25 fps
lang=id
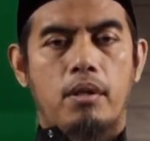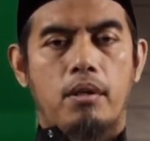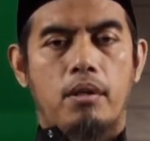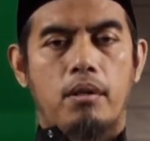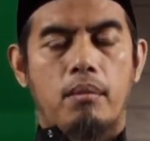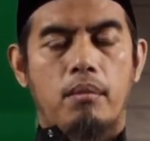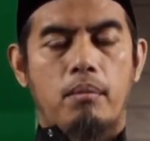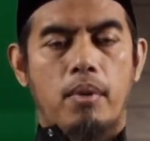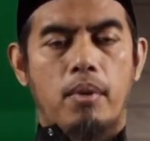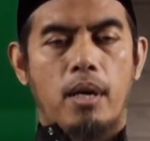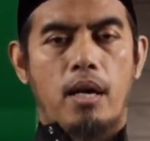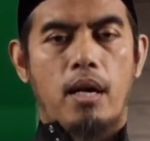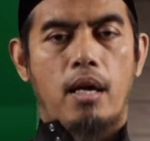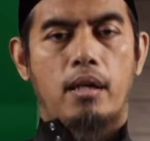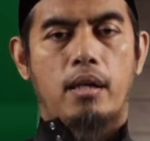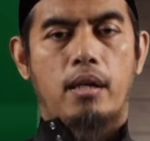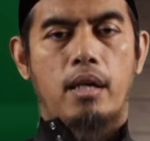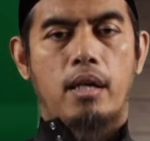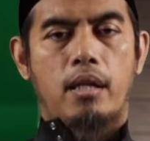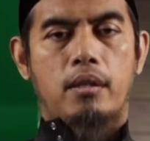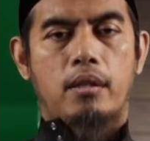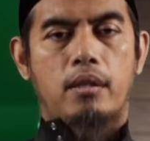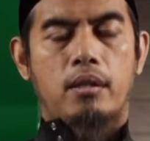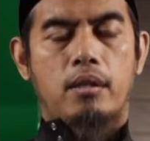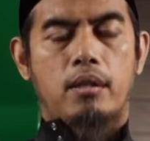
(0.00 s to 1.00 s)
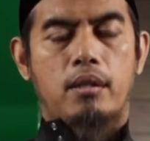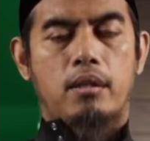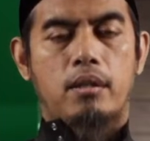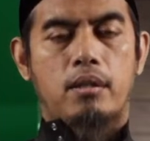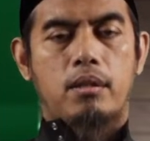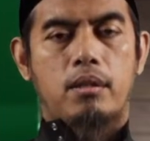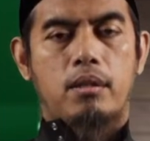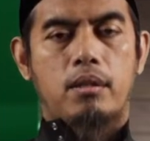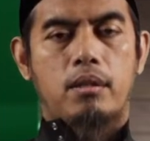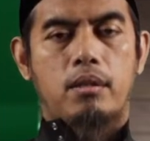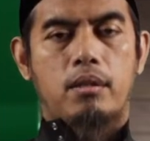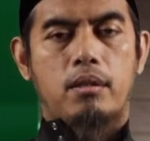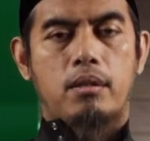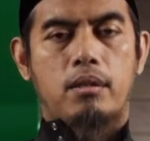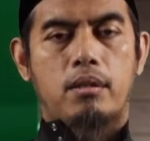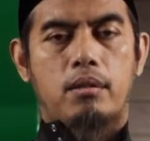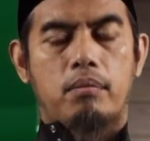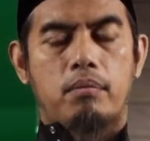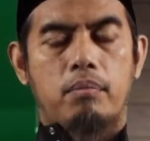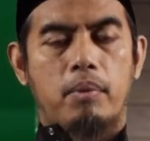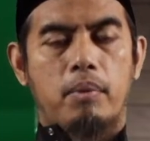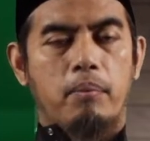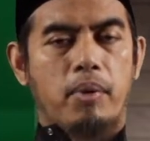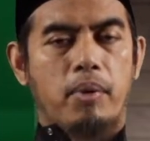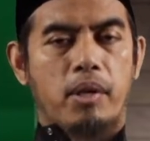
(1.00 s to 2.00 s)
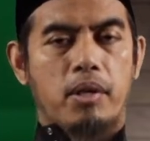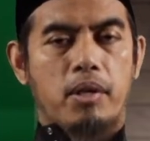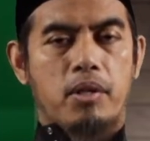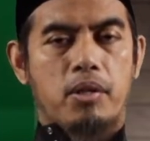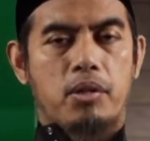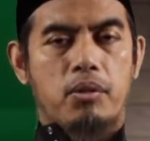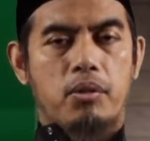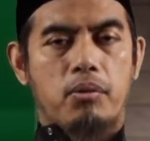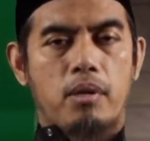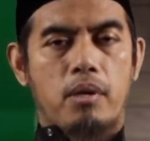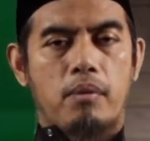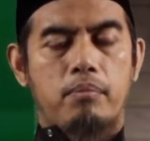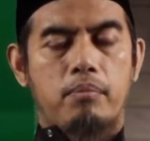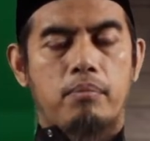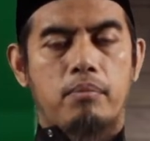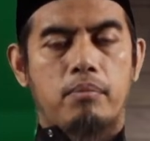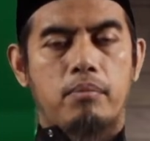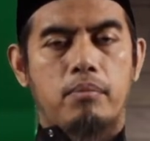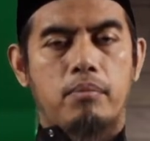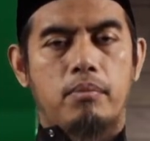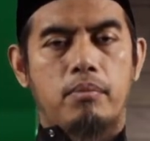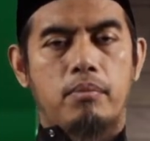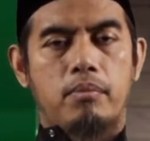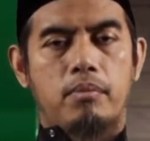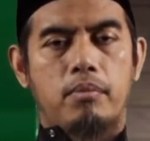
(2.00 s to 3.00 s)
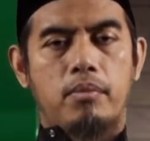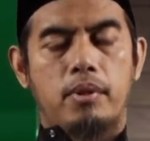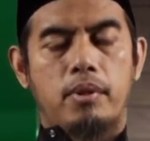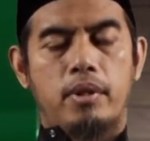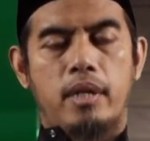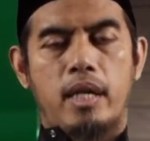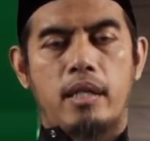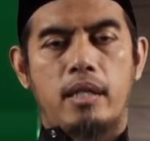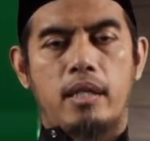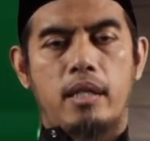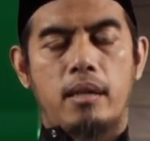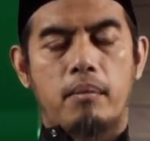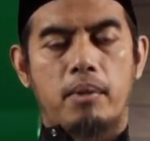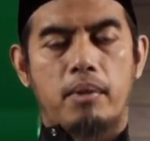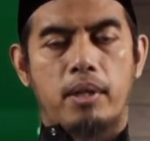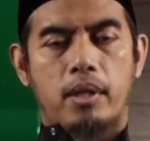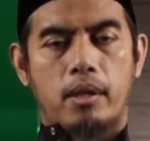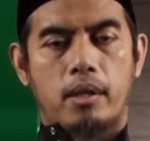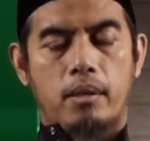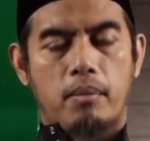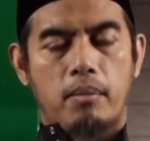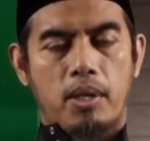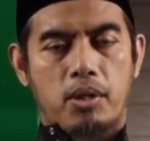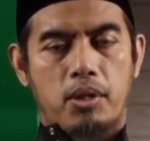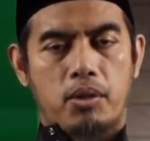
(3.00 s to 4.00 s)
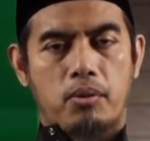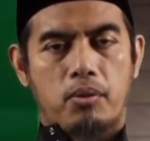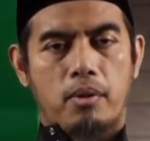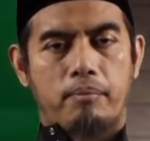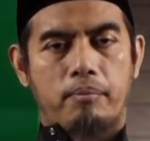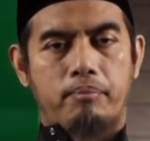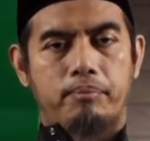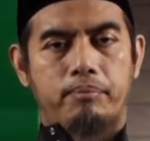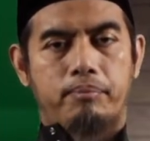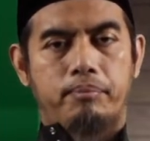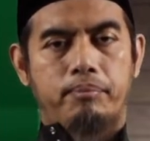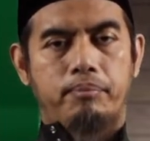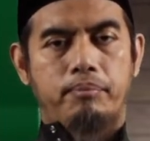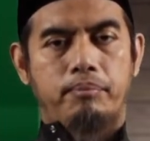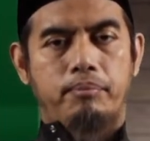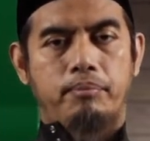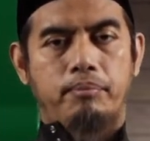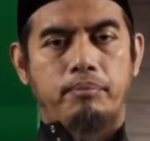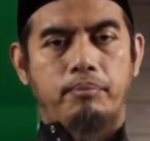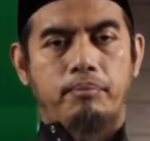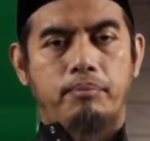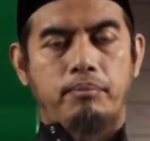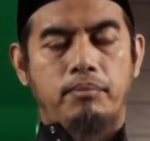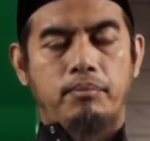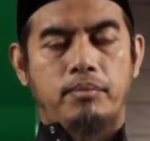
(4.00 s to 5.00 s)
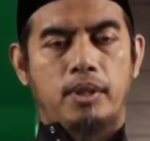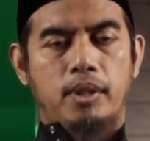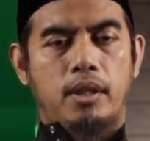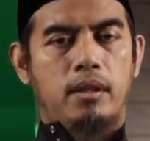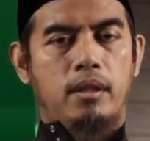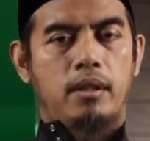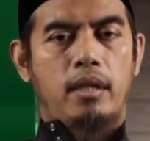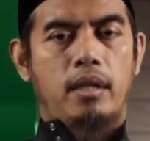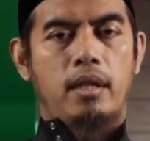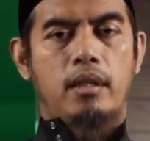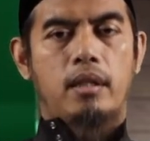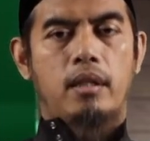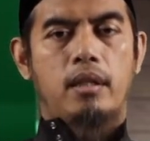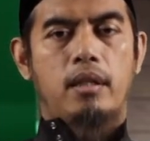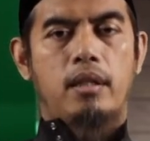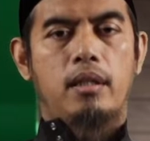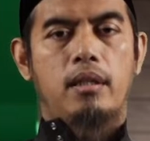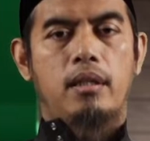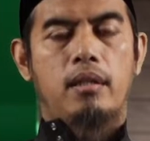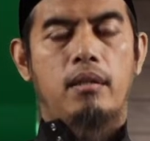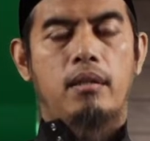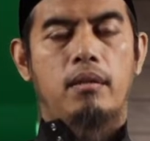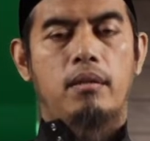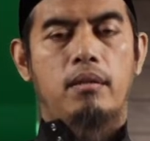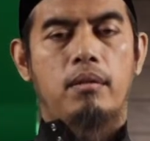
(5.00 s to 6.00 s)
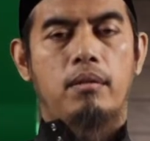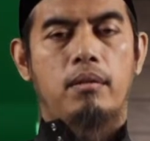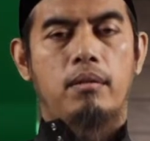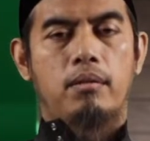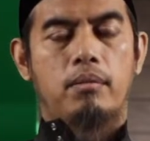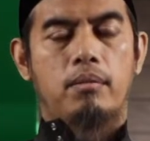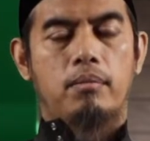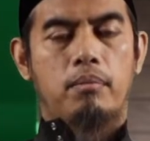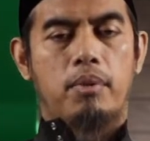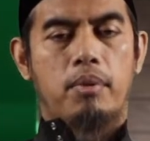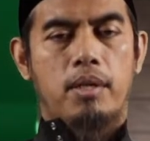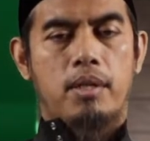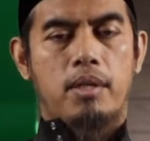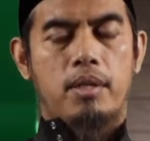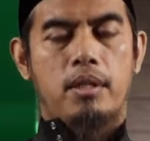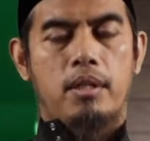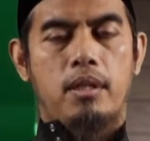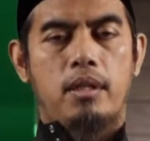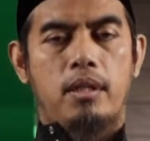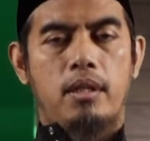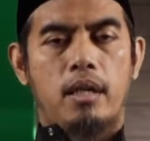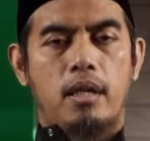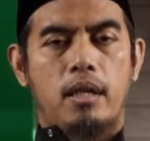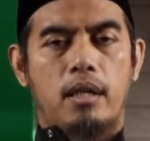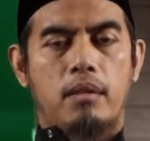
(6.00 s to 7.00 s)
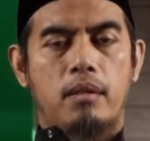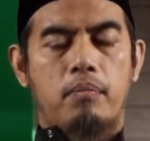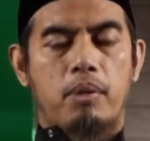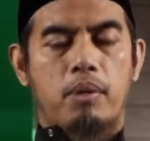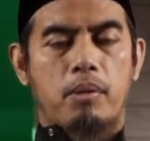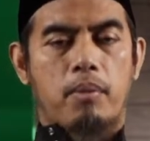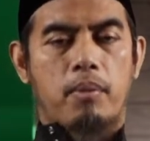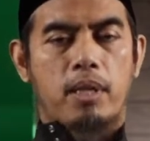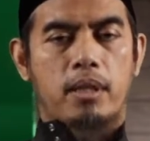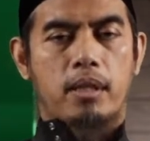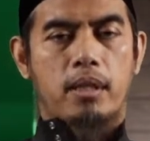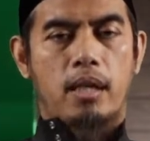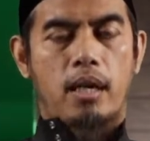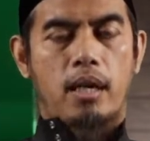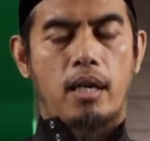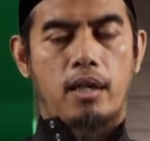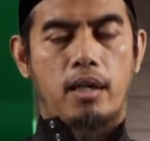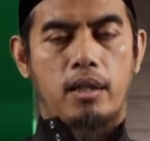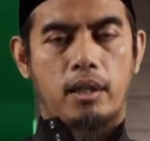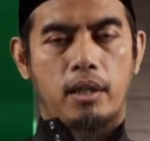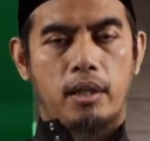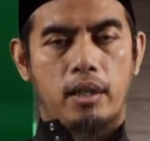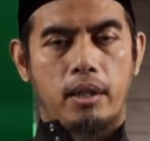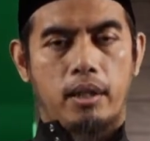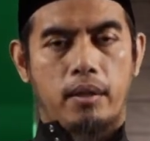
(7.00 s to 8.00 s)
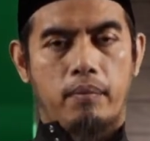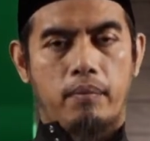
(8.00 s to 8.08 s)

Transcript: melaknat pemberi suap dan yang menerima suap. Kita ingin bersih dari permasalahan ini.